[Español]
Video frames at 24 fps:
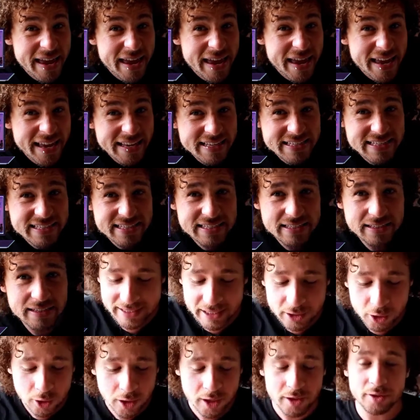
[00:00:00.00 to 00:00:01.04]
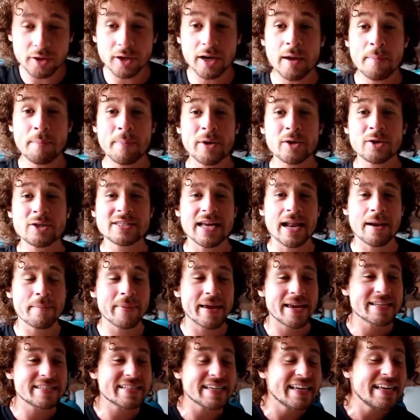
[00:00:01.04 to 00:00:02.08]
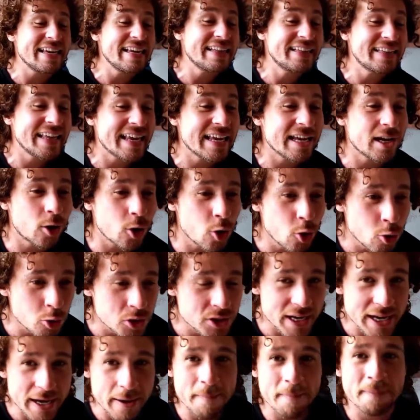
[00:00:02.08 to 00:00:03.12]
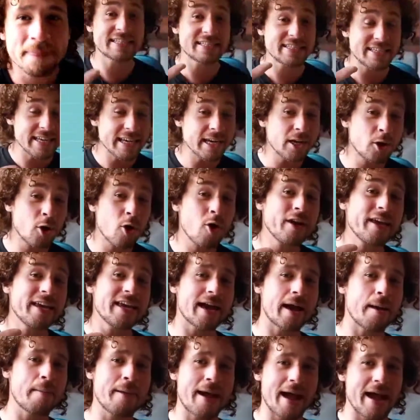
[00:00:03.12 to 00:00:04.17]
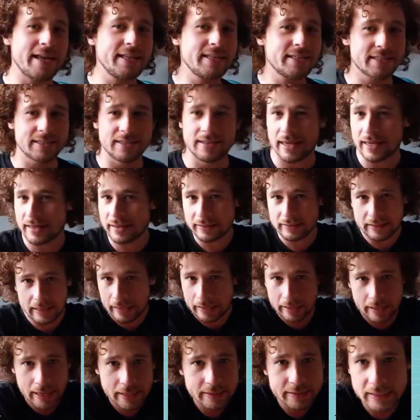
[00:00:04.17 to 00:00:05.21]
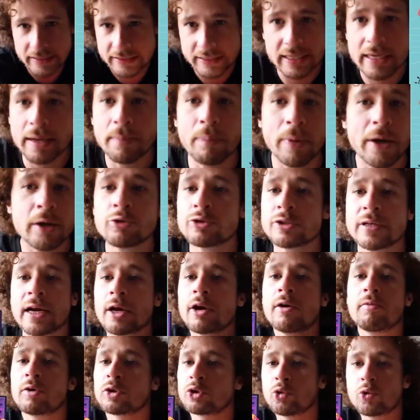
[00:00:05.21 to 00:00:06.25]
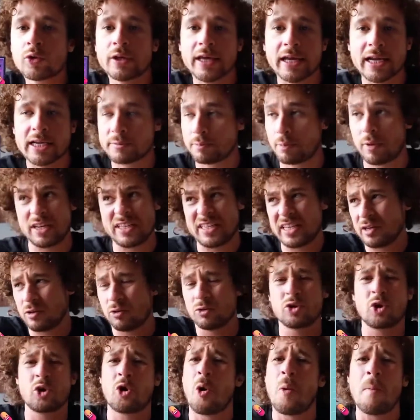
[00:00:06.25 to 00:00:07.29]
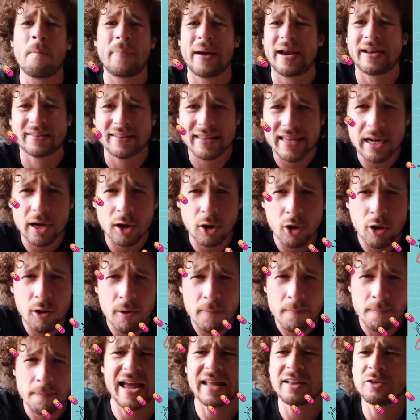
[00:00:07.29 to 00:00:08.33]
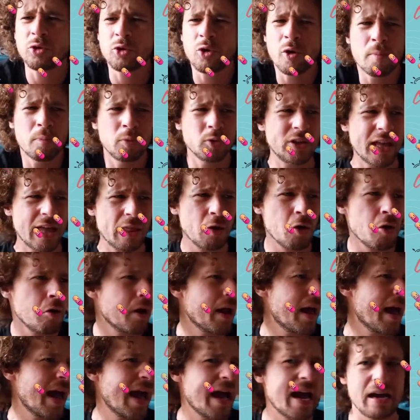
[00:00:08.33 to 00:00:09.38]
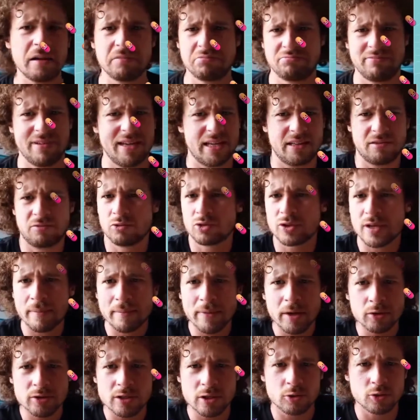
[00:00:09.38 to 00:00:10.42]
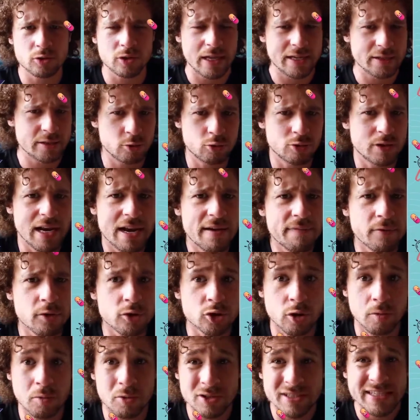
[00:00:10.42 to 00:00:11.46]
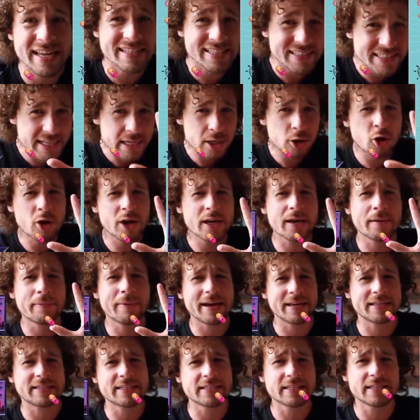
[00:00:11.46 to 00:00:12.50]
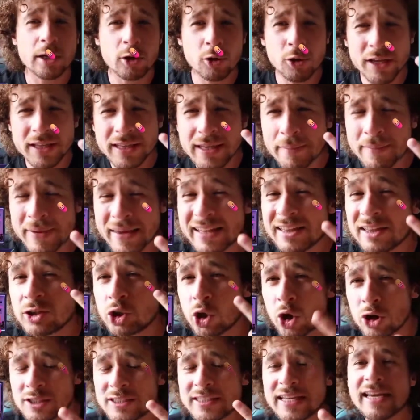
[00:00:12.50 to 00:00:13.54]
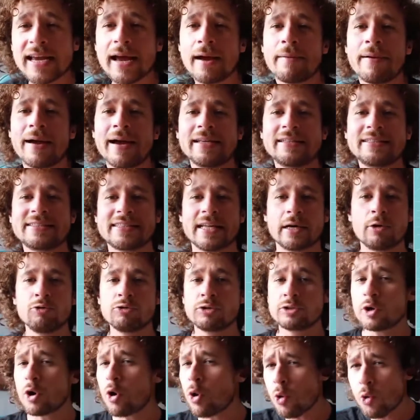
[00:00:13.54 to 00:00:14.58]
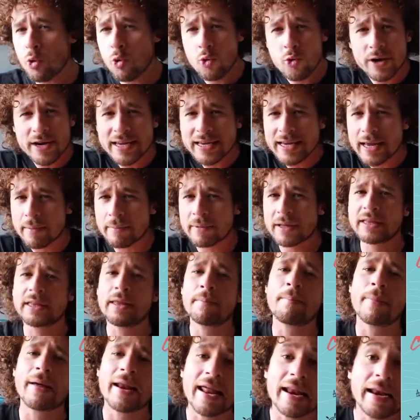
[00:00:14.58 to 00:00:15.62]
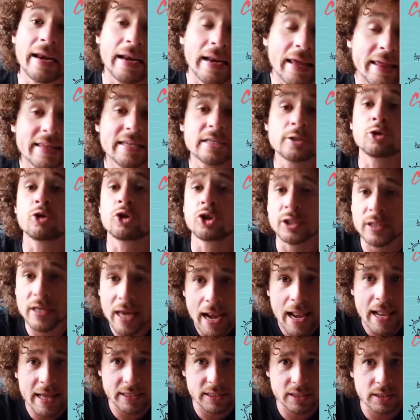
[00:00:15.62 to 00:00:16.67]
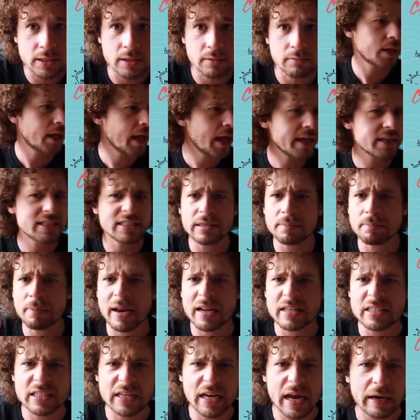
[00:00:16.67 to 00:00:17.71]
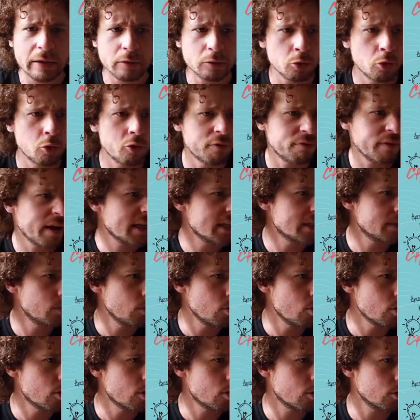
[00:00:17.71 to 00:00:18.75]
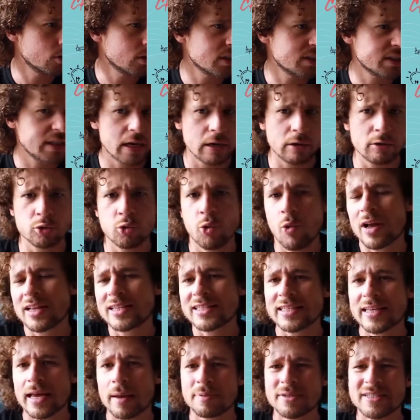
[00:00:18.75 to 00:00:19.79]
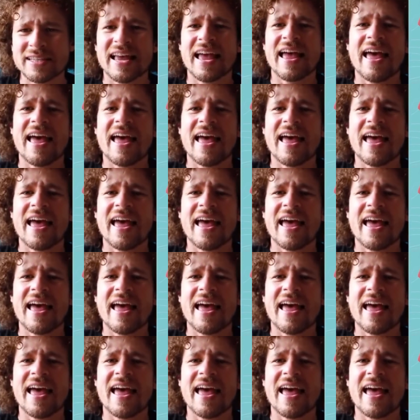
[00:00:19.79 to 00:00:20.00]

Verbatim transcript: mes. 149 pesos al mes y te incluye 5 gigabytes de internet, así que puedes usar como tú quieras, puedes incluso compartirlo en tu computadora, a tus amigos, a sus, teléfonos, como sea, 5 gigabytes. Te incluye también 2 gigabytes de uso únicamente para redes sociales, que si para checar tu Facebook, contestar los WhatsApps